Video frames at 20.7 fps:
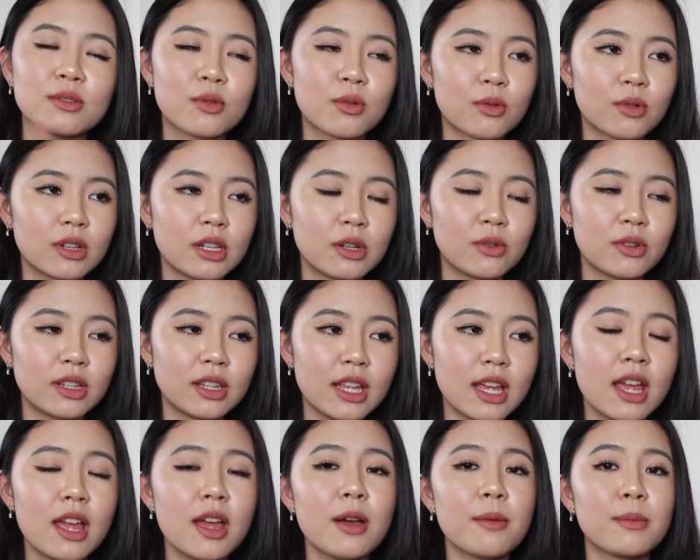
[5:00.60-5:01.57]
スここに置い
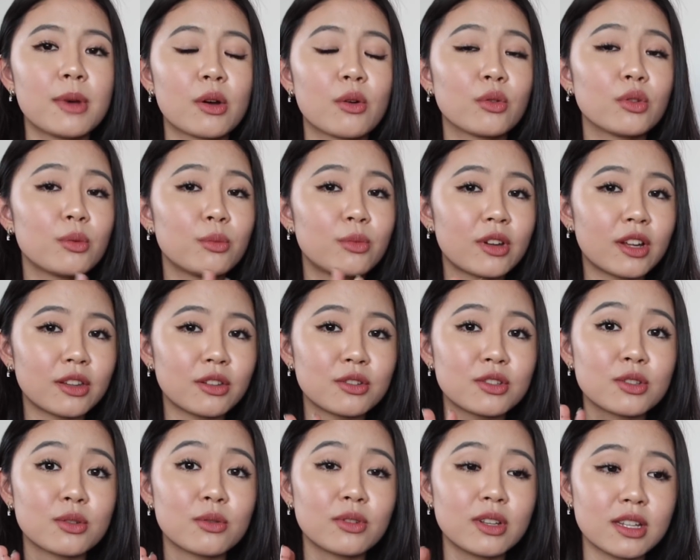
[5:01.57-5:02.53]
て、まあ、このブランド
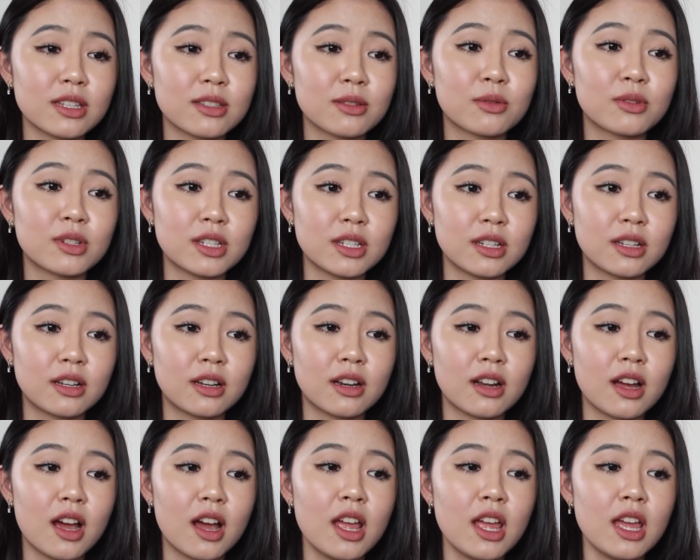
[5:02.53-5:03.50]
のショーケース欲しいか
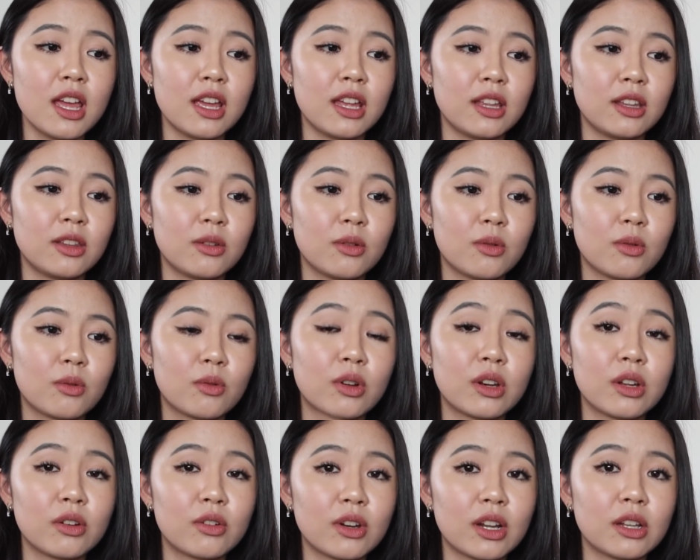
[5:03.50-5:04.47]
ら、えーと、
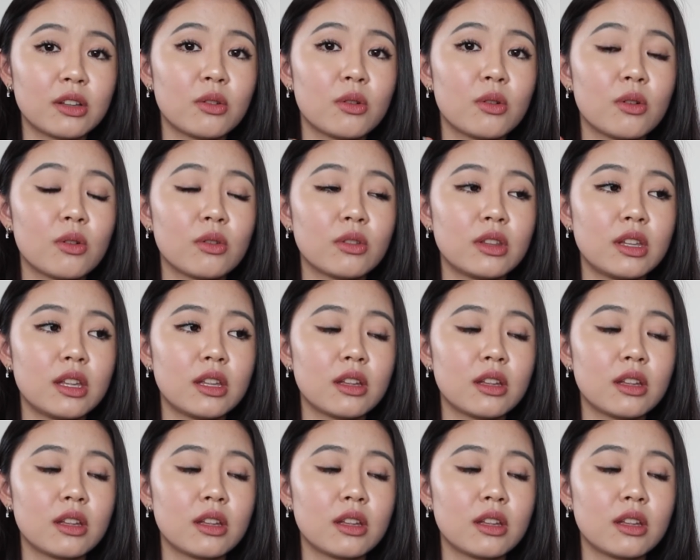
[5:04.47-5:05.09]
これぐらいの、